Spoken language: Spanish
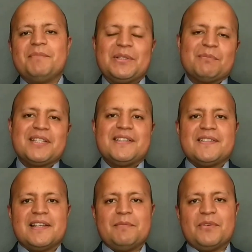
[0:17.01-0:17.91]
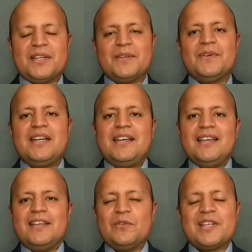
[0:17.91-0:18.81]
Mi nombre es Israel Moreno
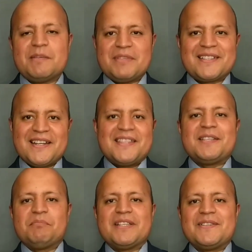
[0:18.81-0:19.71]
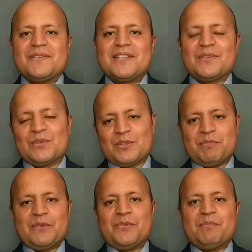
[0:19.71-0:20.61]
y una de mis grandes pasiones son los
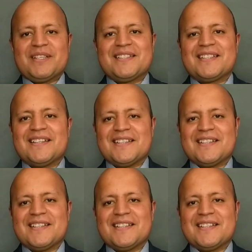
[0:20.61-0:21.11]
perfumes.